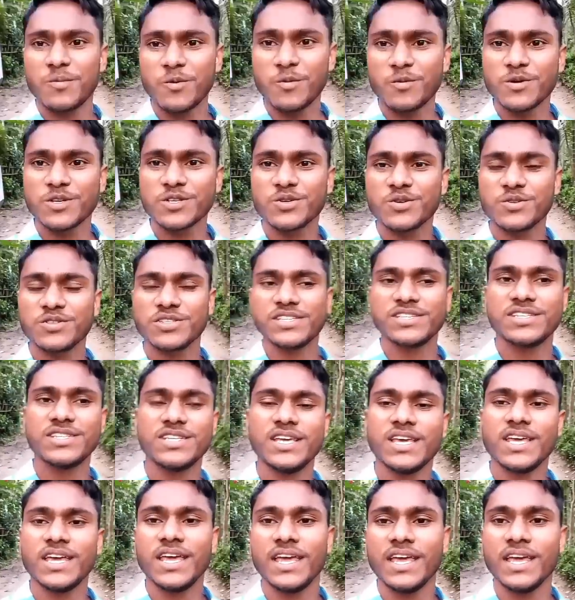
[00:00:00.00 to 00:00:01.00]
প্রবেশ
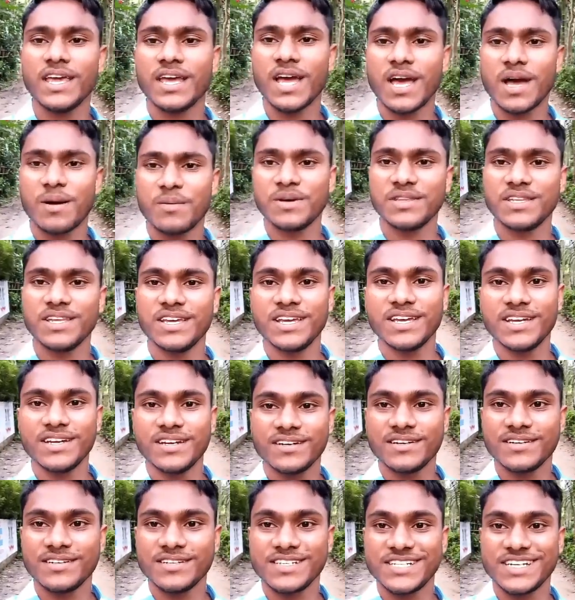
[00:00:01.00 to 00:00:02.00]
করতেছি আমাদের
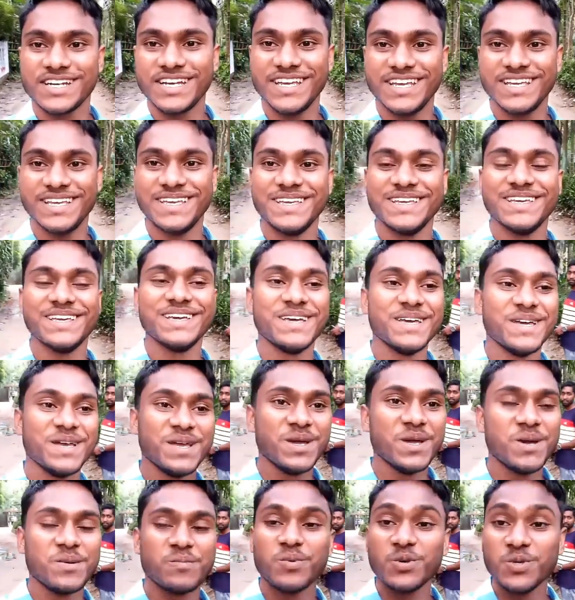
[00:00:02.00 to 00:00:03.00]
সেই
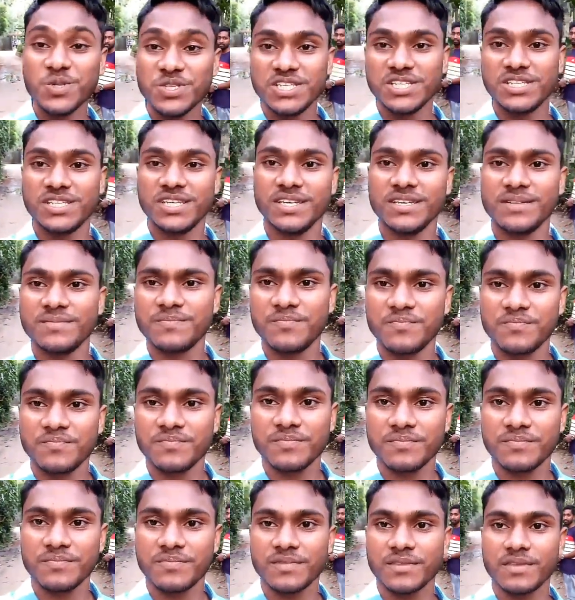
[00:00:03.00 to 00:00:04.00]
পুঞ্জিতে
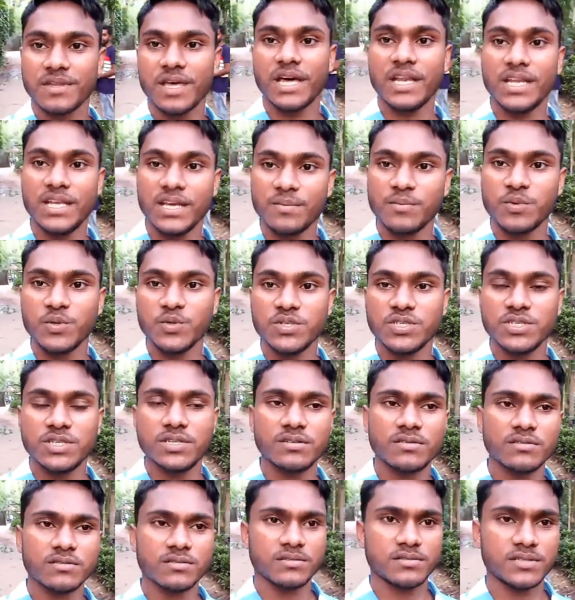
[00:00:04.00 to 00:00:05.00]
আলিয়া পুঞ্জি
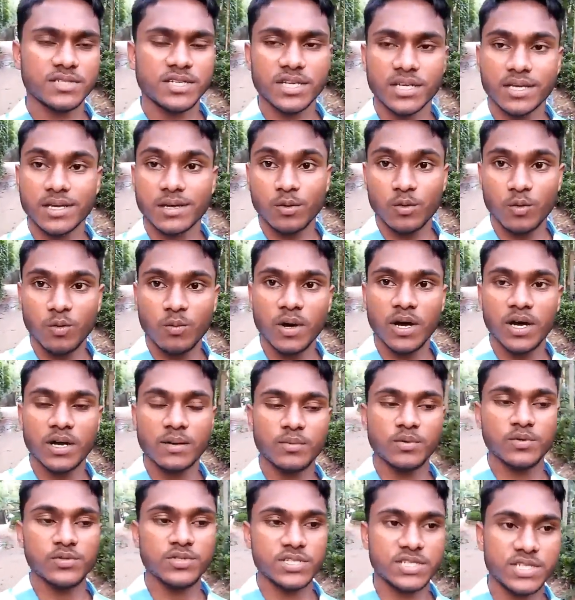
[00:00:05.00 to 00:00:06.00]
যেটাকে গুলবাহার
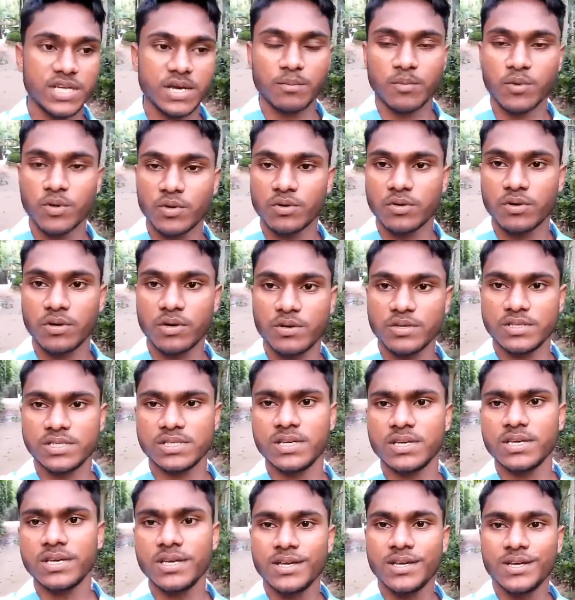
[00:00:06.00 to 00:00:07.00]
পুঞ্জি নামকরণ করা
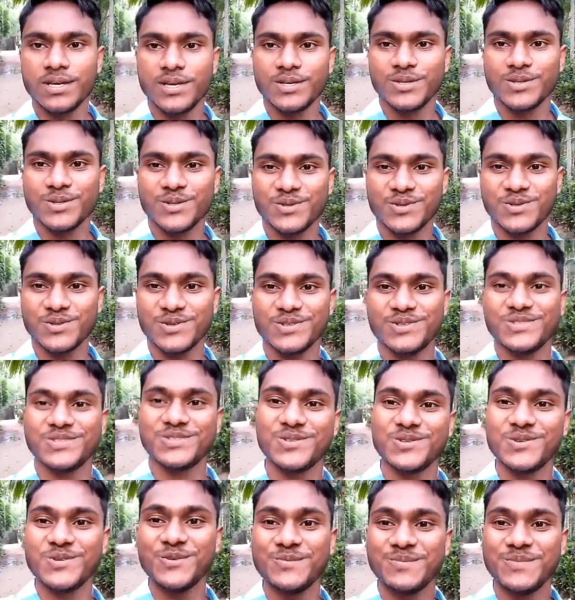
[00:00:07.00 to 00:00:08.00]
হয়েছে তো
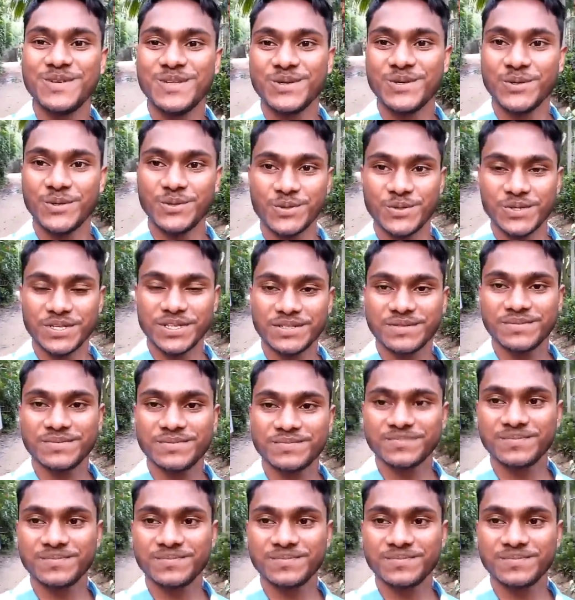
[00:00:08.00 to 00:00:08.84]
চলুন ভিতরে ঢুকি